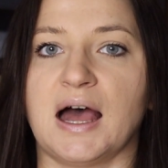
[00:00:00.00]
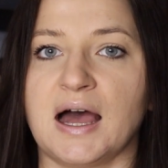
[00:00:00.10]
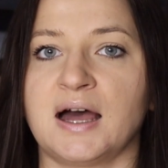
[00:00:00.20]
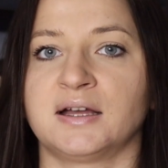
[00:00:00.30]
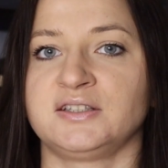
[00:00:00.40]

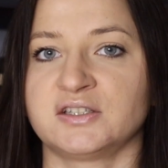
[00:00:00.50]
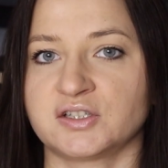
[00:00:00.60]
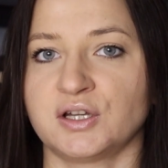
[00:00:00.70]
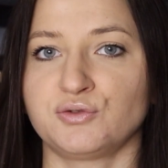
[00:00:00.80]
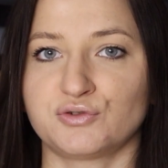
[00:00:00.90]
a
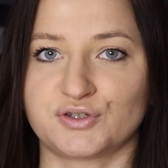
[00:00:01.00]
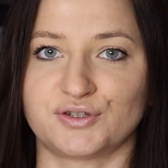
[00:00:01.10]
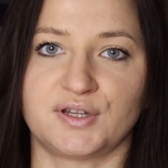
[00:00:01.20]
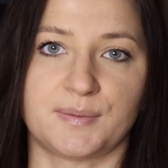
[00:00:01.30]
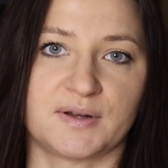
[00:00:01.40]
jeżeli już
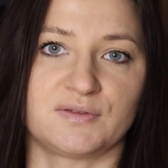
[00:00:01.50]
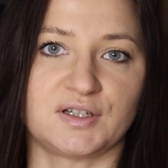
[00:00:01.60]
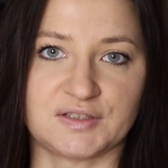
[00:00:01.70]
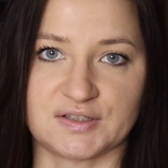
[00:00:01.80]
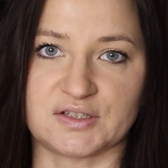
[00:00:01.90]
naprawdę
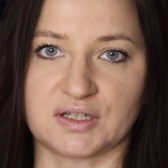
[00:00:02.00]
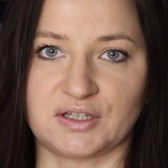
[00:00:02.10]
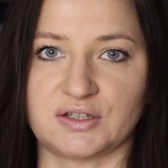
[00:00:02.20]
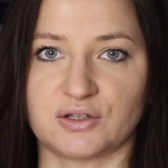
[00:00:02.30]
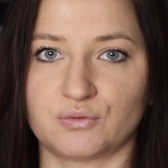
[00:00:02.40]
chcecie
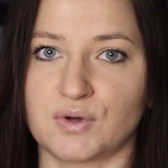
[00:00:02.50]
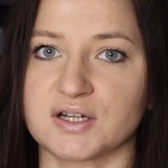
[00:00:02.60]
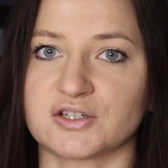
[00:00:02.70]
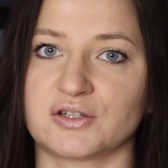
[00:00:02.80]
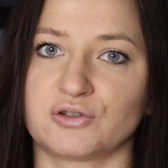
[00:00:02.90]
taki
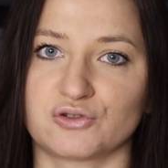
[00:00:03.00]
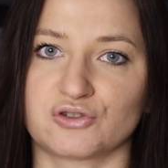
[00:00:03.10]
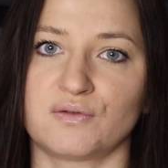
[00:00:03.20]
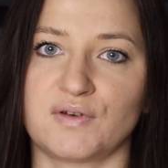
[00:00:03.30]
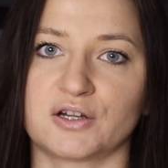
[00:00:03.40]
tatuaż, to
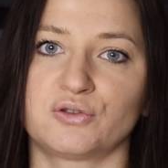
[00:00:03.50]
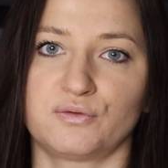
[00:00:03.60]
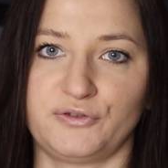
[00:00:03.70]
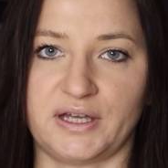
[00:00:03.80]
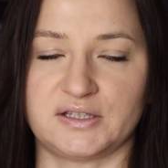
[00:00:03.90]
co
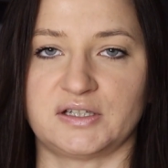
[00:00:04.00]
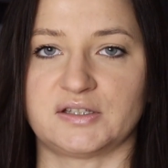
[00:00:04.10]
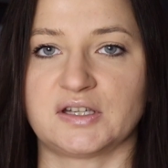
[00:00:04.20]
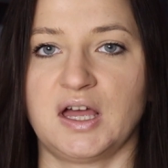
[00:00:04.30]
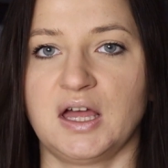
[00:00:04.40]
warto
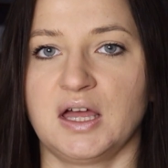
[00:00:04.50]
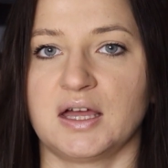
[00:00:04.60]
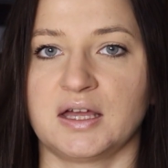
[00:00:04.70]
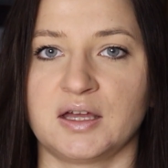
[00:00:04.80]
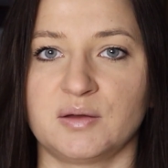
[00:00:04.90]
wiedzieć?
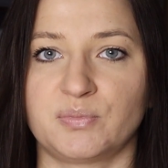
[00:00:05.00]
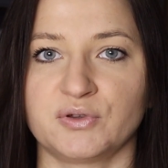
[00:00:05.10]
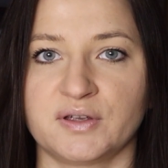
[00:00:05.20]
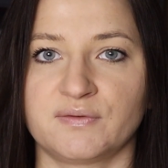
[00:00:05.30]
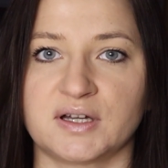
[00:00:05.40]
E,
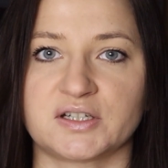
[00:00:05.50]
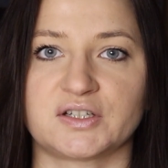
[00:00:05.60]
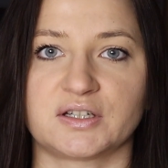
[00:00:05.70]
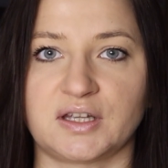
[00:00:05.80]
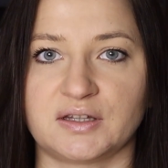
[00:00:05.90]

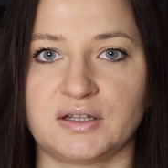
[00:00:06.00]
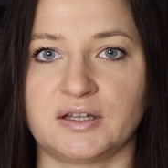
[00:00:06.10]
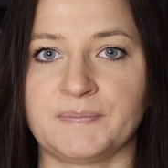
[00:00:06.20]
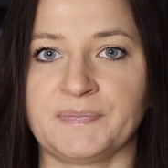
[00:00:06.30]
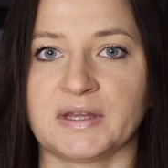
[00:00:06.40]
ponieważ
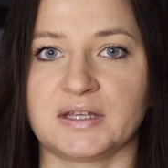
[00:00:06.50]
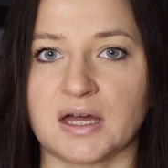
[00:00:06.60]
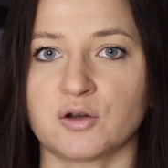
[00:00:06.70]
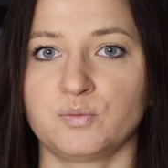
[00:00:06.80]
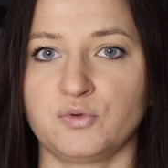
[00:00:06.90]
kiedy
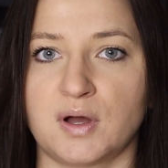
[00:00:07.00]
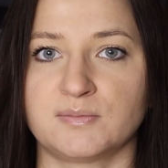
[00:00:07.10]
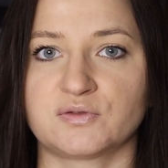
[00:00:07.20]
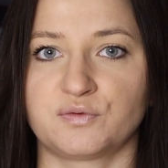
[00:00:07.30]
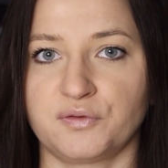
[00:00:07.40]
ja
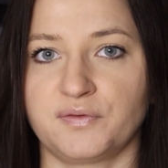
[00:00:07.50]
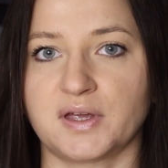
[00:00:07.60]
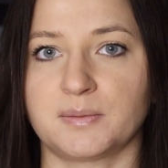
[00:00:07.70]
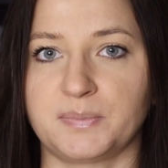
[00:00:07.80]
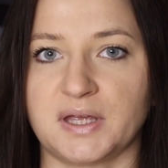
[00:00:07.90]
robiłam swój
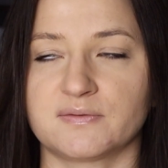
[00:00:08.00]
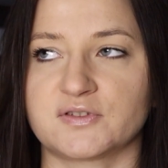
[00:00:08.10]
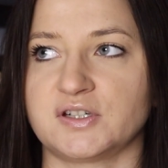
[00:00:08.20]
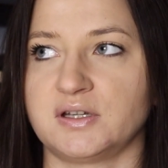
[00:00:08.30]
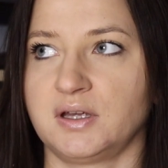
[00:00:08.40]

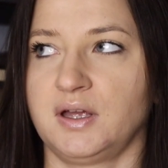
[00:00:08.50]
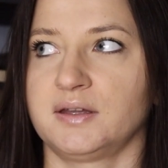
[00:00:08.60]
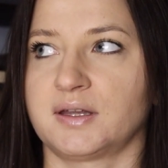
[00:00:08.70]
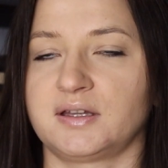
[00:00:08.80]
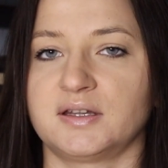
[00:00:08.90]
pierwszy,
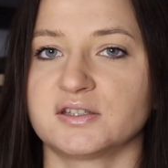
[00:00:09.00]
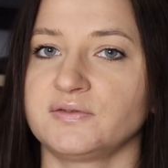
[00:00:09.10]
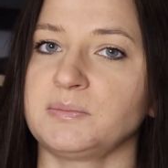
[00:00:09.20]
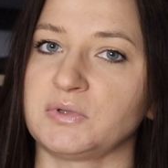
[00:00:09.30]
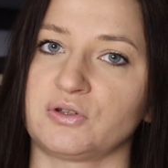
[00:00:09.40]
taki
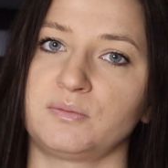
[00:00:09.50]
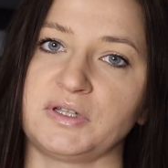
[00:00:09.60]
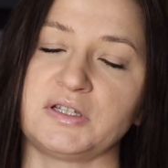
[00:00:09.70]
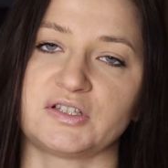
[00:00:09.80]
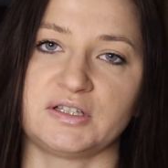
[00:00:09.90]
nazwijmy to
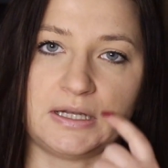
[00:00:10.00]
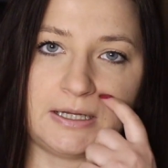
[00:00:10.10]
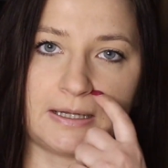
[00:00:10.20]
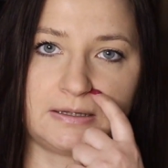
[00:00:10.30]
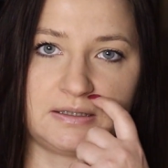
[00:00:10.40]
mniejszy i
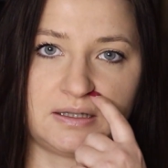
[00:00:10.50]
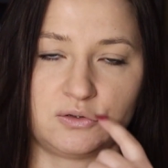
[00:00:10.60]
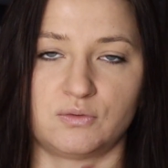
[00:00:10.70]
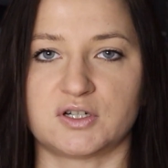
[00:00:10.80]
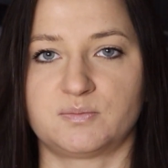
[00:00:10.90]
delikatny
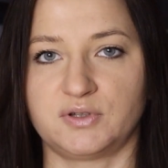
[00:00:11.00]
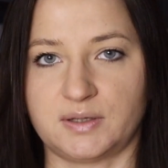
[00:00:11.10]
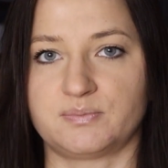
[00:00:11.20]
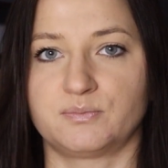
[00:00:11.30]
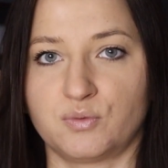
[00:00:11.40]
tatuaż, bo,
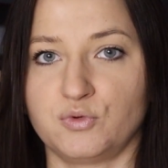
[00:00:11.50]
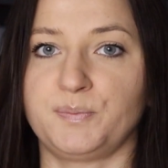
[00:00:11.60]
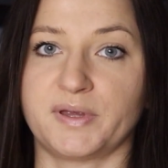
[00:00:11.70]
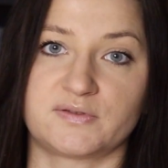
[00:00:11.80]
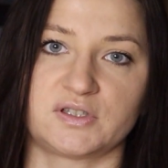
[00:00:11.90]
na, bo
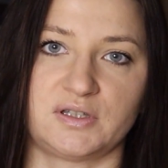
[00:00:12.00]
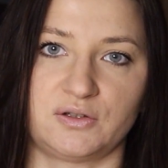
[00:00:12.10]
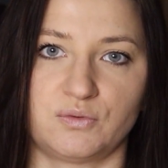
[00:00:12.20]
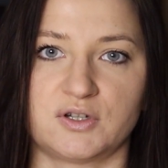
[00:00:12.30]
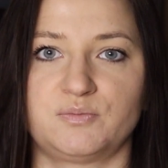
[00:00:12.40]
mój pierwszy
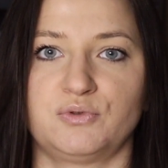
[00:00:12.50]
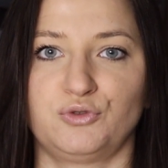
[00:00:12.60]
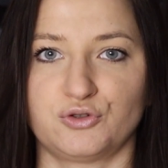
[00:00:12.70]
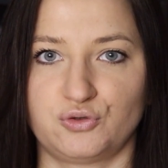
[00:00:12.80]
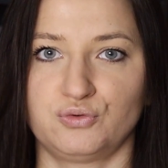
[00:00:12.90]
tatuaż był
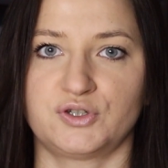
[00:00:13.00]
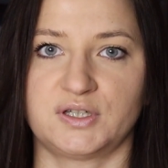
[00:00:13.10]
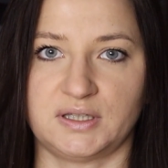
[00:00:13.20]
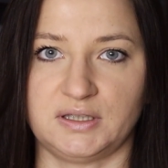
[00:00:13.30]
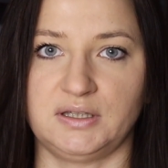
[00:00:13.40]
dość
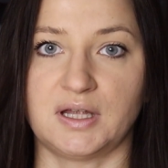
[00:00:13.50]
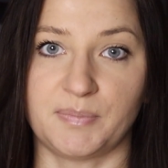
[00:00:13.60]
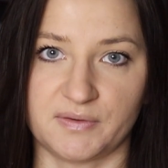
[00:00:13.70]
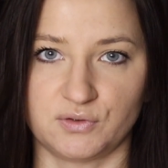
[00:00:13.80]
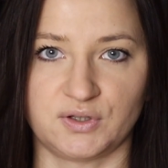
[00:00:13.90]
duży i na
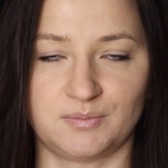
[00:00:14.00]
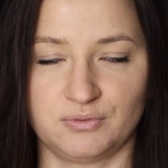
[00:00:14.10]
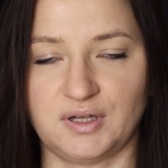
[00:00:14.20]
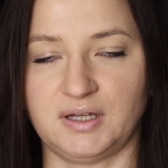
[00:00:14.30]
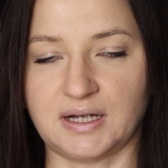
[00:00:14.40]
pewno nie
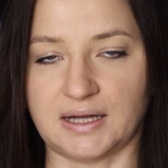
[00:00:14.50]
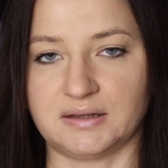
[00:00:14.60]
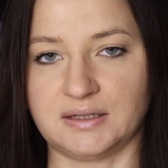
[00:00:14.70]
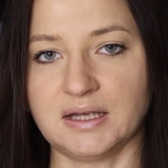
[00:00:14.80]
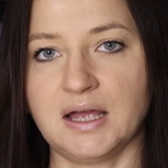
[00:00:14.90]
był
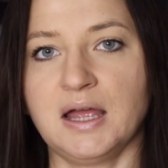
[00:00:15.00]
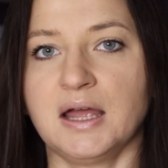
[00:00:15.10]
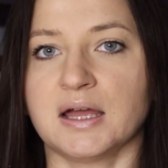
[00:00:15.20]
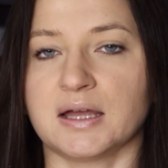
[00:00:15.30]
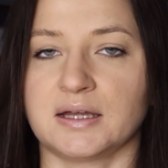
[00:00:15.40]
delikatny.
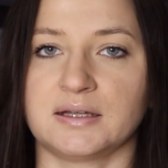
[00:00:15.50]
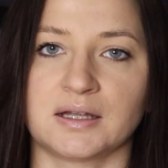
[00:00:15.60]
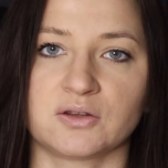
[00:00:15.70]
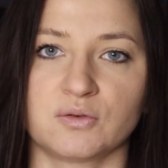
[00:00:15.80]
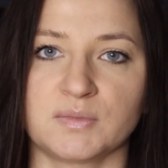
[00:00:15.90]
E,
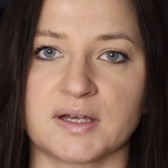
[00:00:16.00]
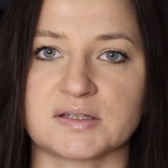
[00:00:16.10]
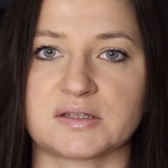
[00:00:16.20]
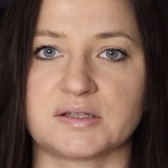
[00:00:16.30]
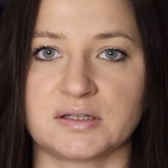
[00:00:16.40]

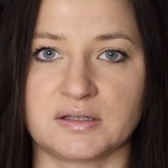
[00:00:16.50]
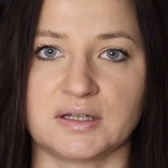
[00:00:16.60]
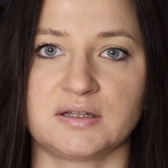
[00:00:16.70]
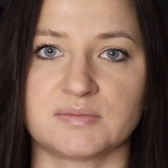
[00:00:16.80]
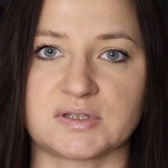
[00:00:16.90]
natomiast e,
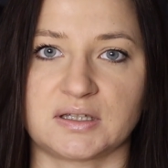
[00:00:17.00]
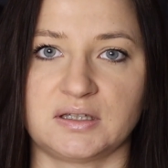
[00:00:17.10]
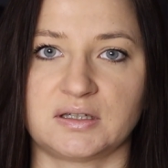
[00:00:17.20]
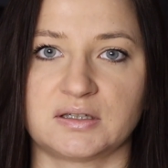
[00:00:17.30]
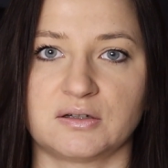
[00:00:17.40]
jednym z
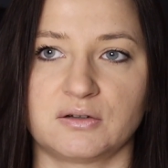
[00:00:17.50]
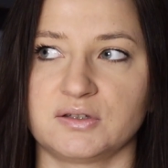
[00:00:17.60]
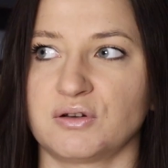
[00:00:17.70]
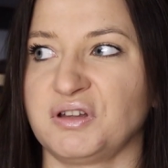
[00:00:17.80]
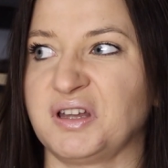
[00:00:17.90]
takich,
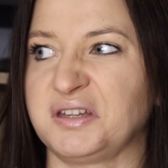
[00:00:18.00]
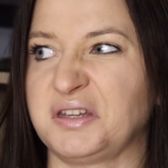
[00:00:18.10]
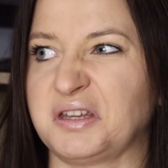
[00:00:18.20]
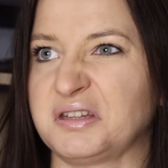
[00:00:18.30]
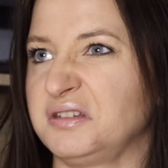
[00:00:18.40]
o ile
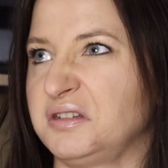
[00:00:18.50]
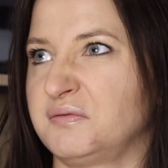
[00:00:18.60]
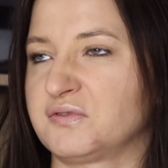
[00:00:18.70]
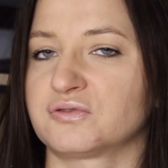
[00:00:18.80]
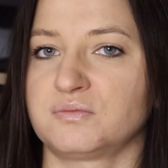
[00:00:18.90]
nie
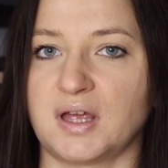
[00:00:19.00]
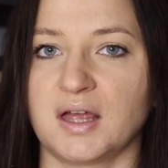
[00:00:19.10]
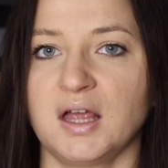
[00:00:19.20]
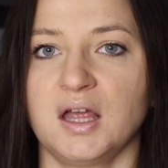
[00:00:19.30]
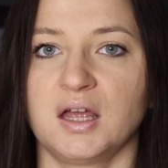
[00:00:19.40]
jedynym w sumie,